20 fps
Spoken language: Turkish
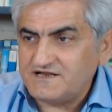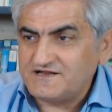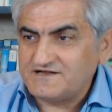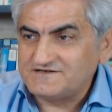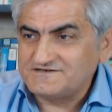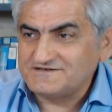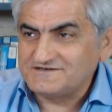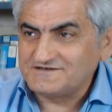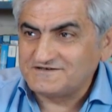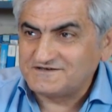
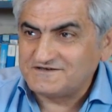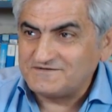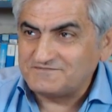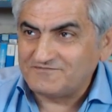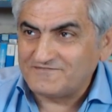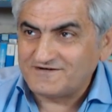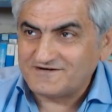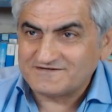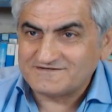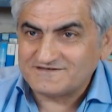nenesi kim
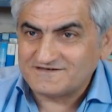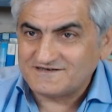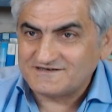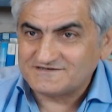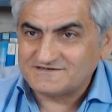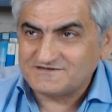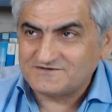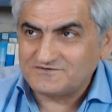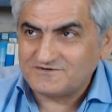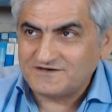varsa
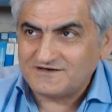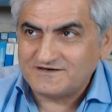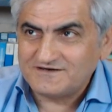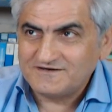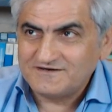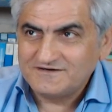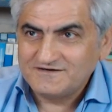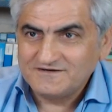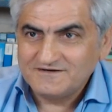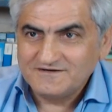hasta olan
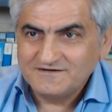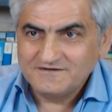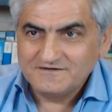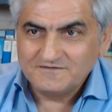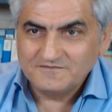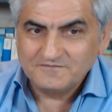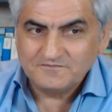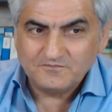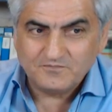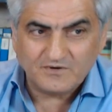
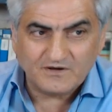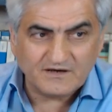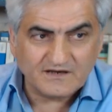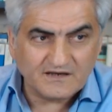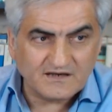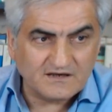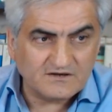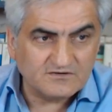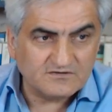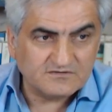bana
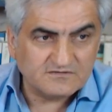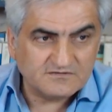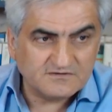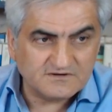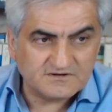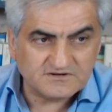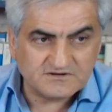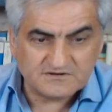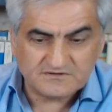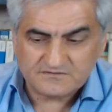geliyor.
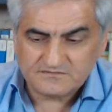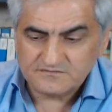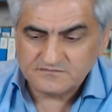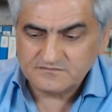Niçin?